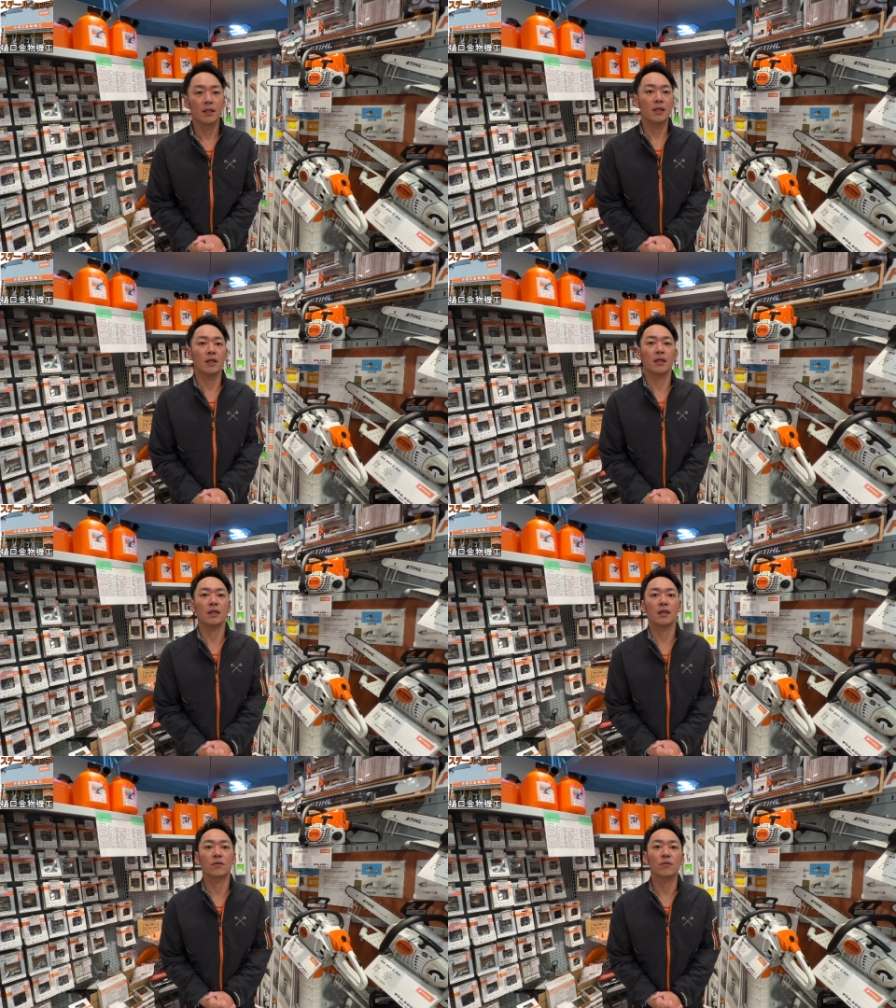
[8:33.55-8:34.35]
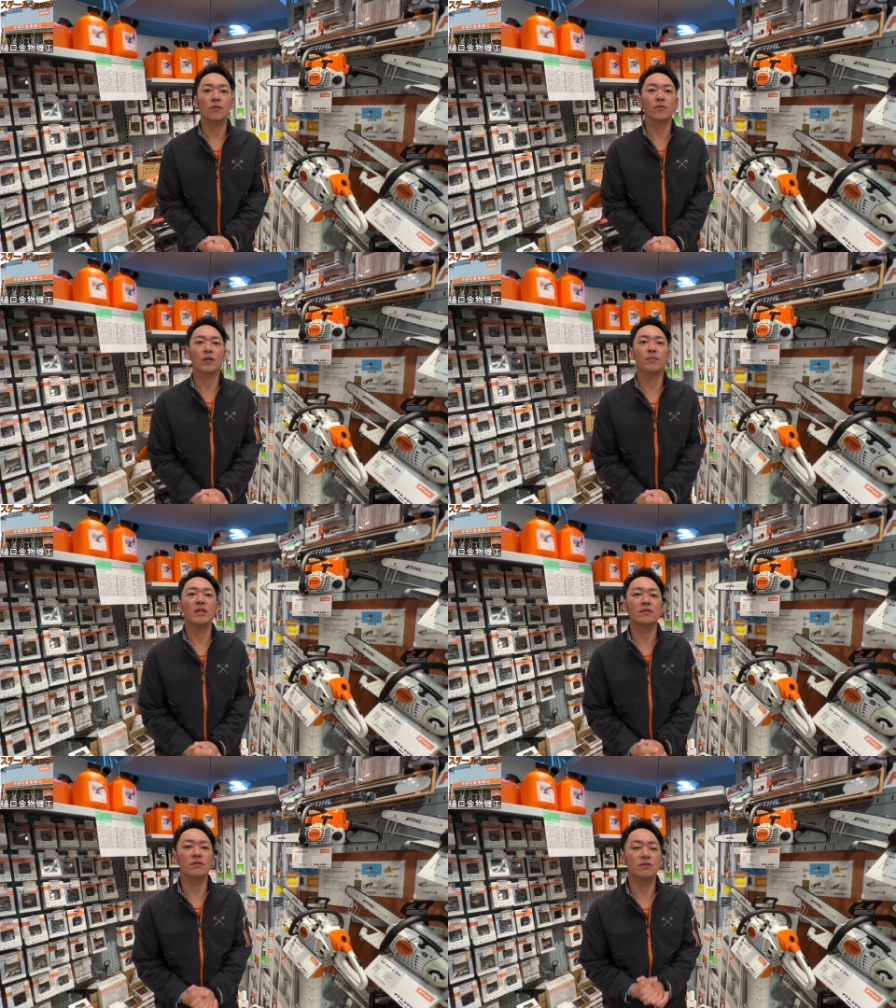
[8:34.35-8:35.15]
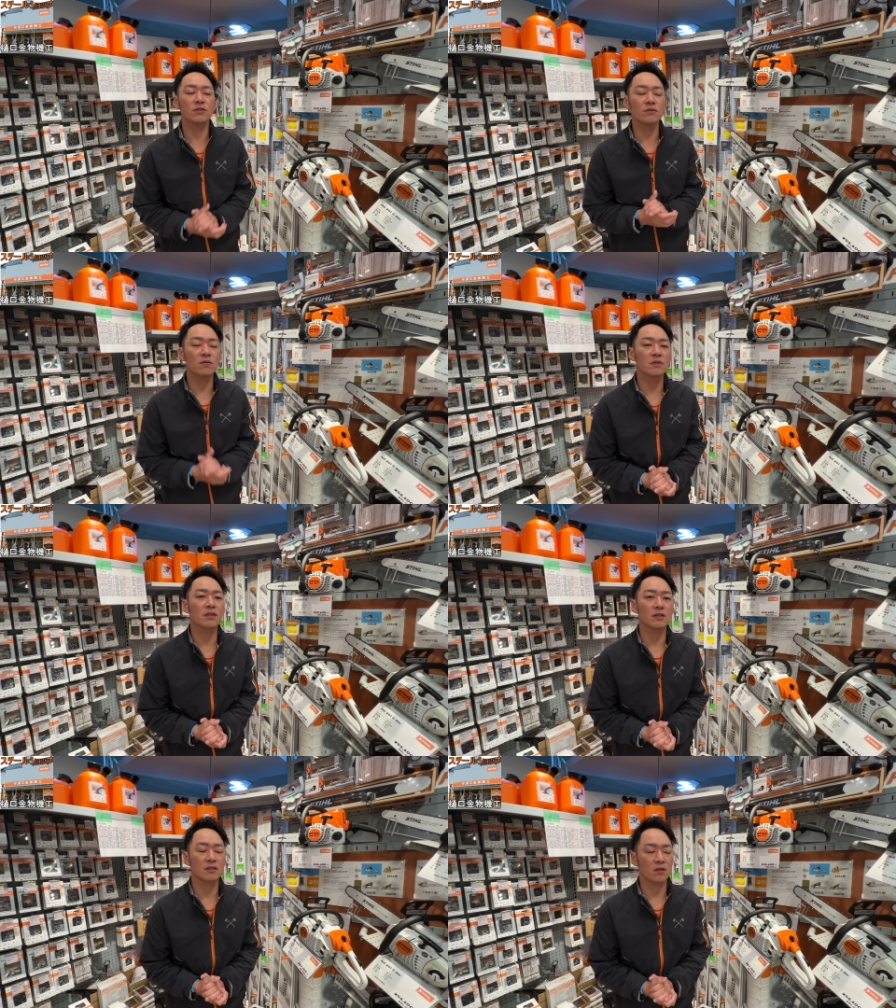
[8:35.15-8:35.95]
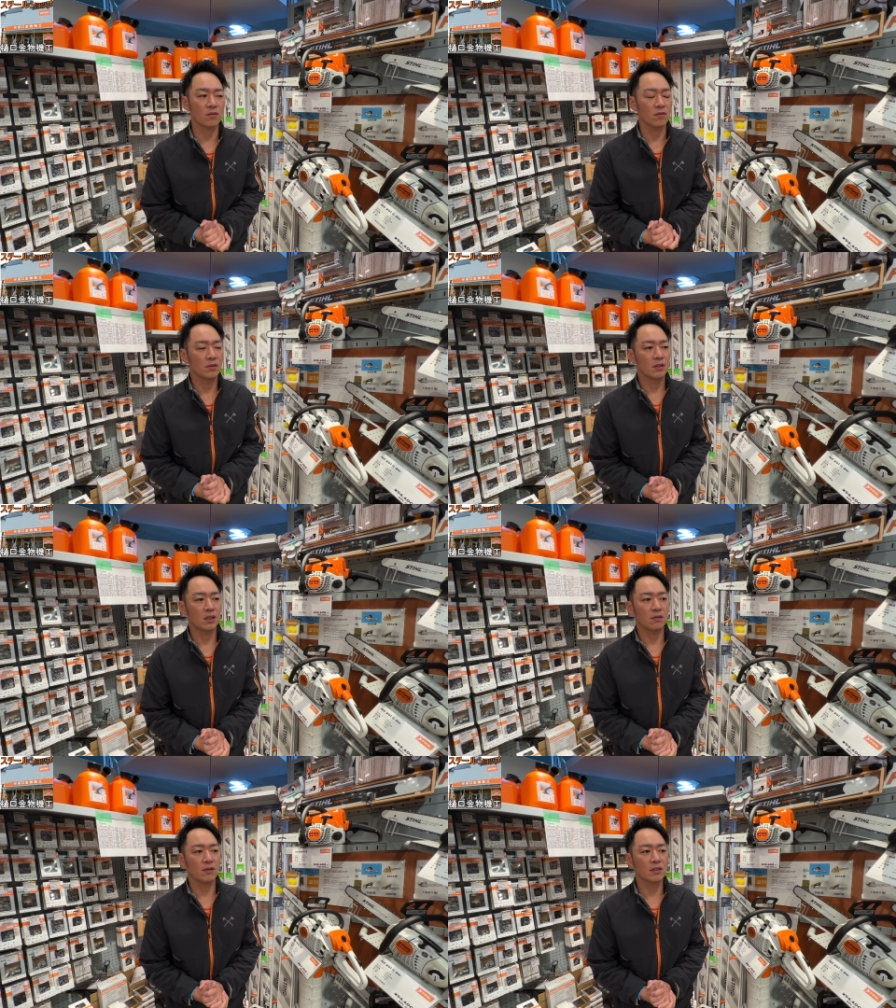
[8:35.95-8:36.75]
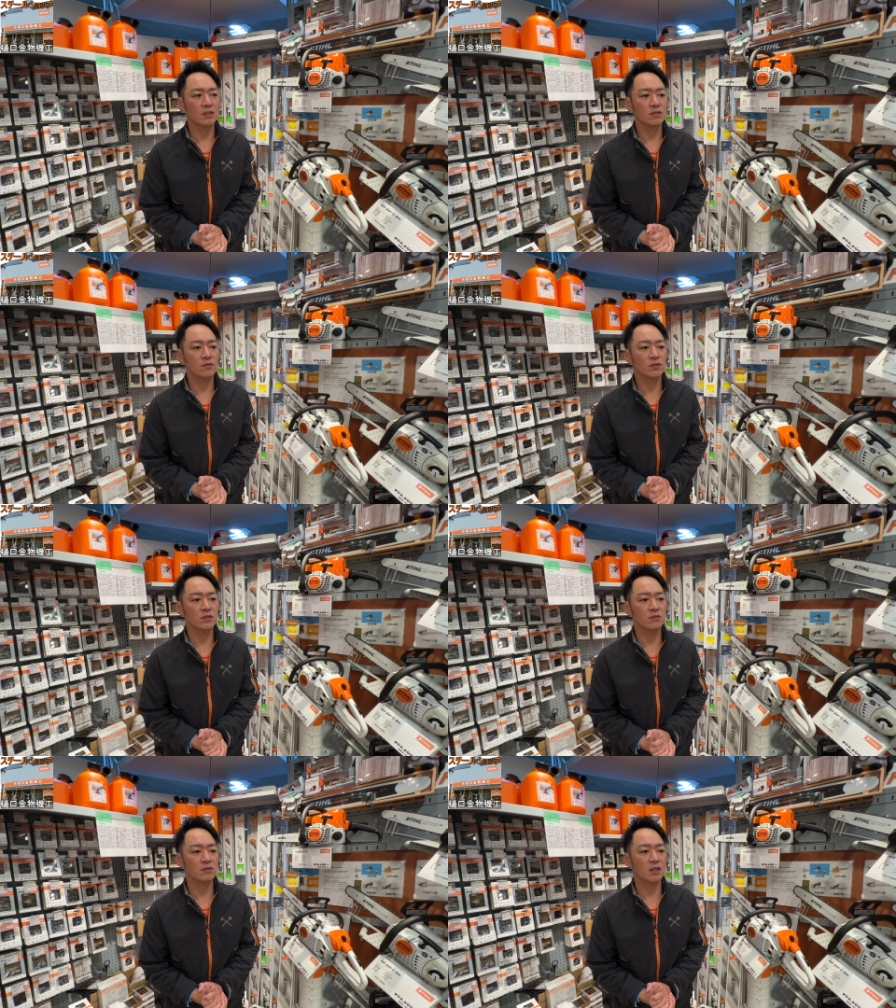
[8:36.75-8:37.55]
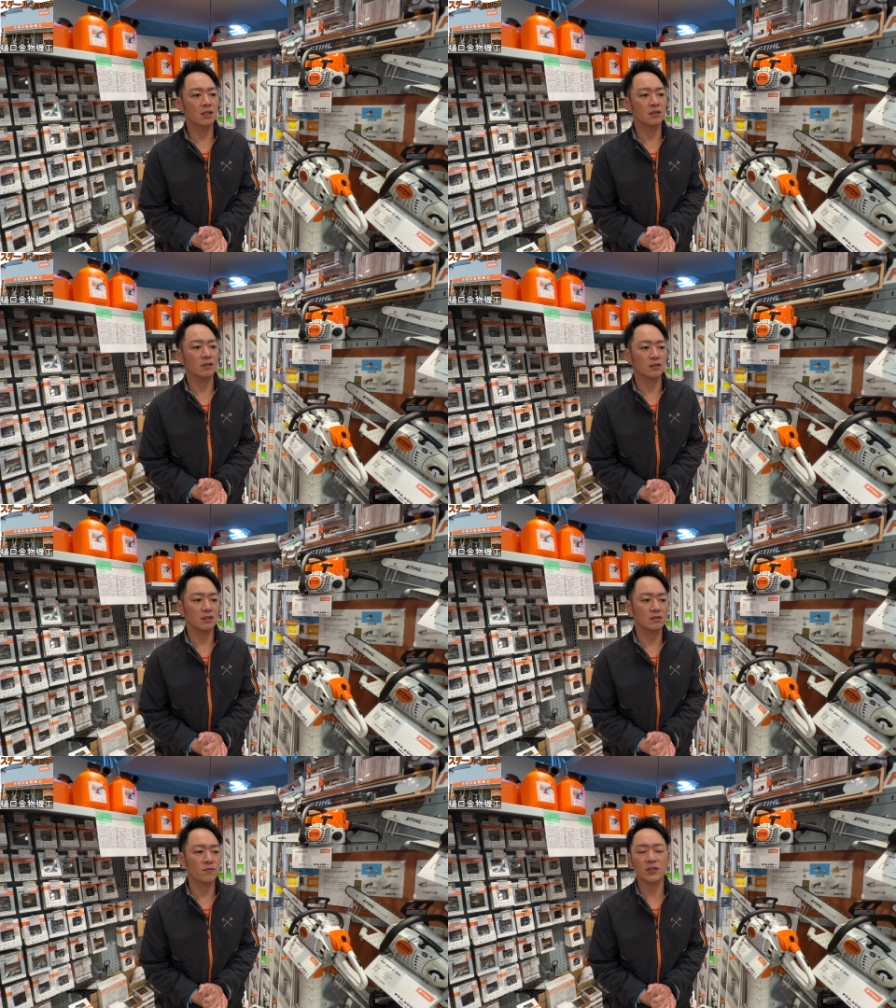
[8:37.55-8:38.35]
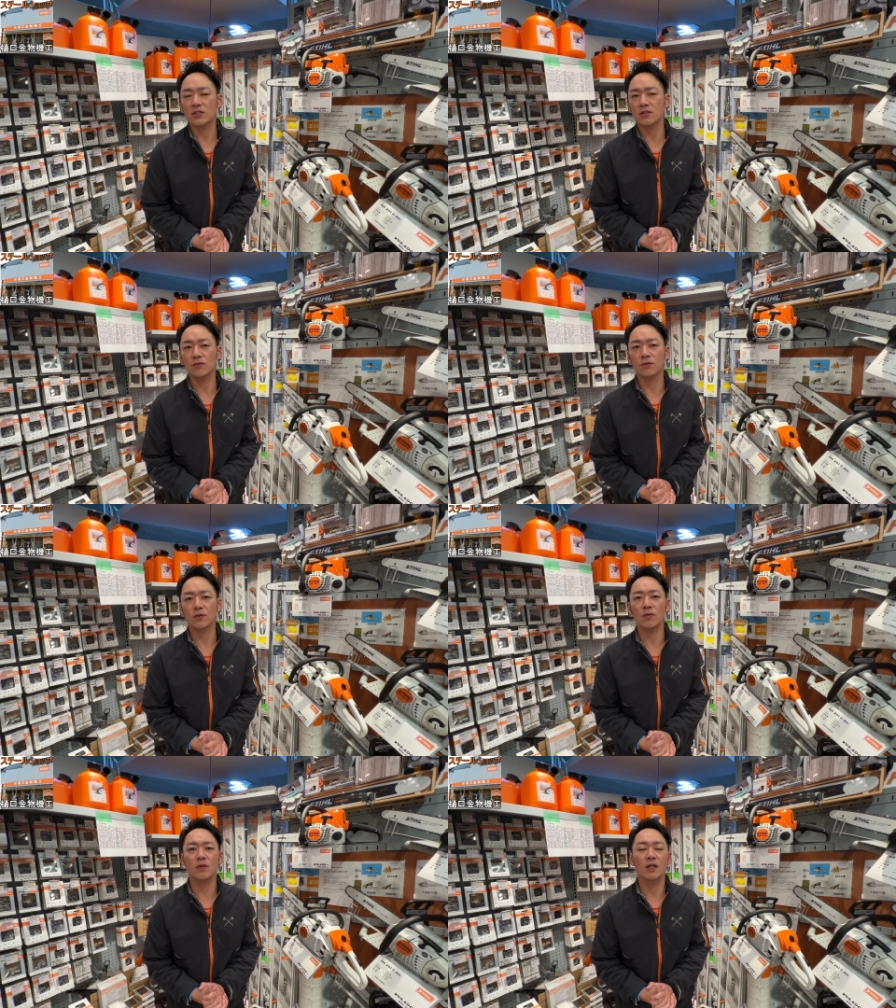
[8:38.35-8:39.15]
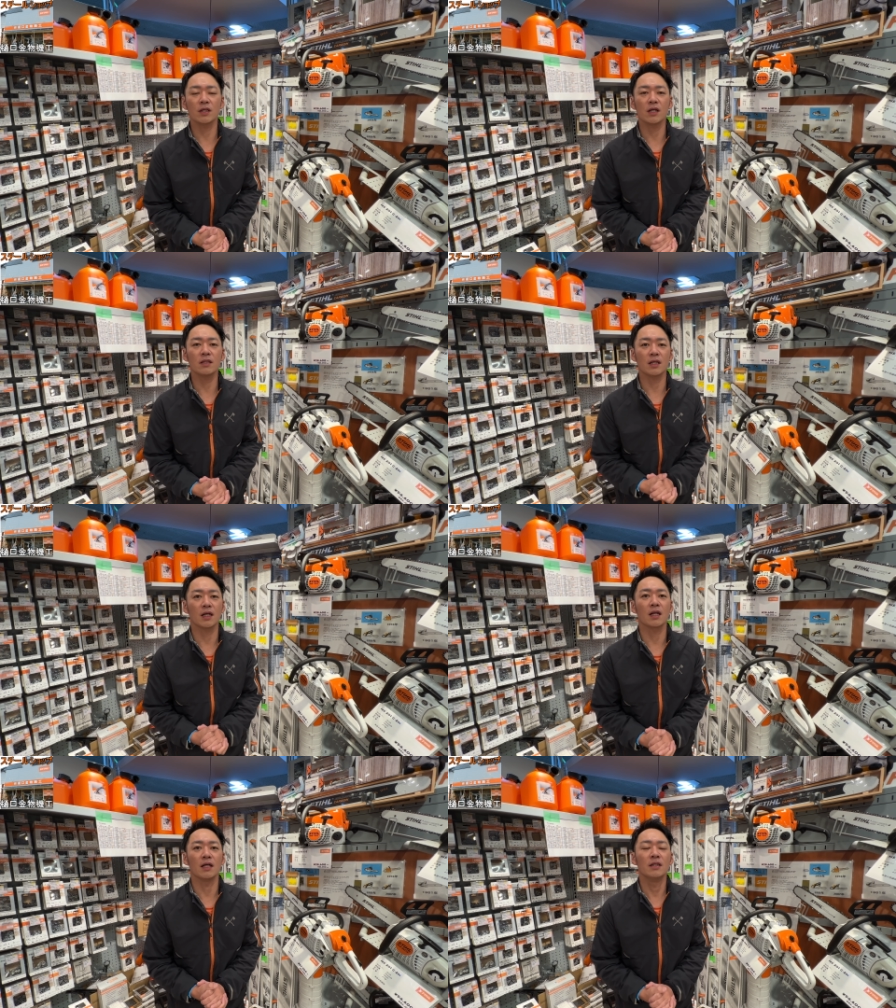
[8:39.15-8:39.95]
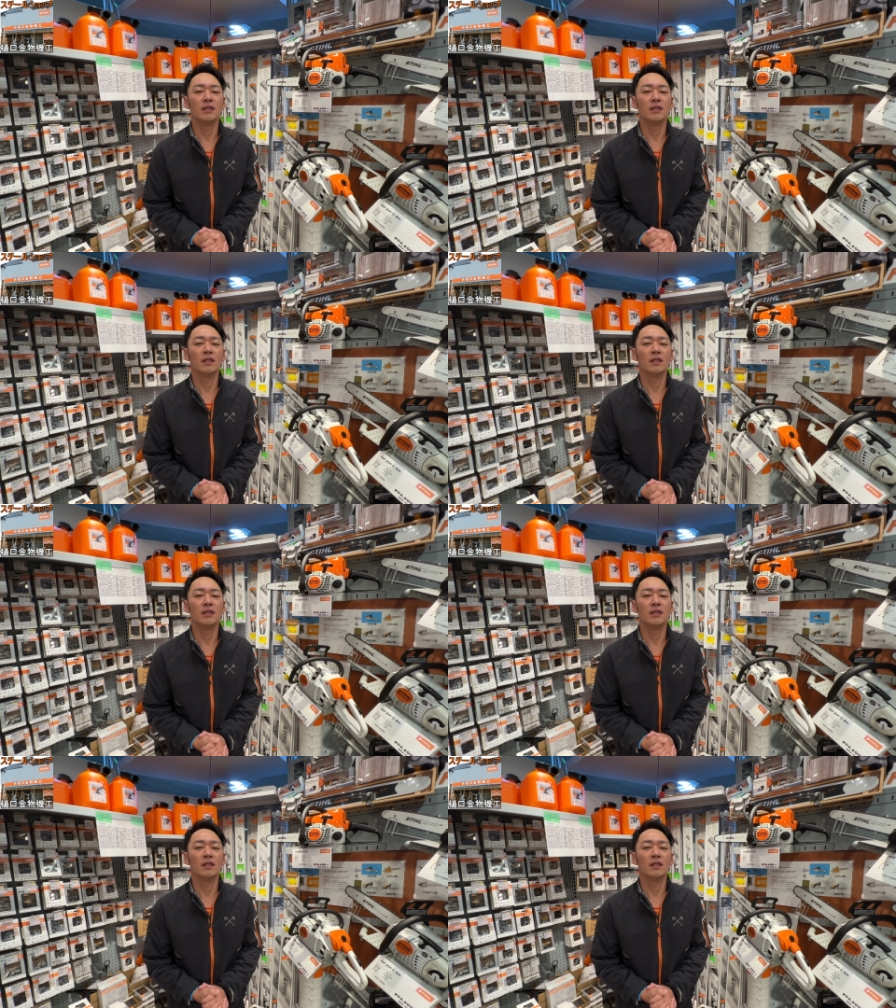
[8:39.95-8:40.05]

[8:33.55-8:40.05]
えー、この エムエスいちきゅうよん なんですけど、えー、私の知る限りですね、私のこの業界に入ってから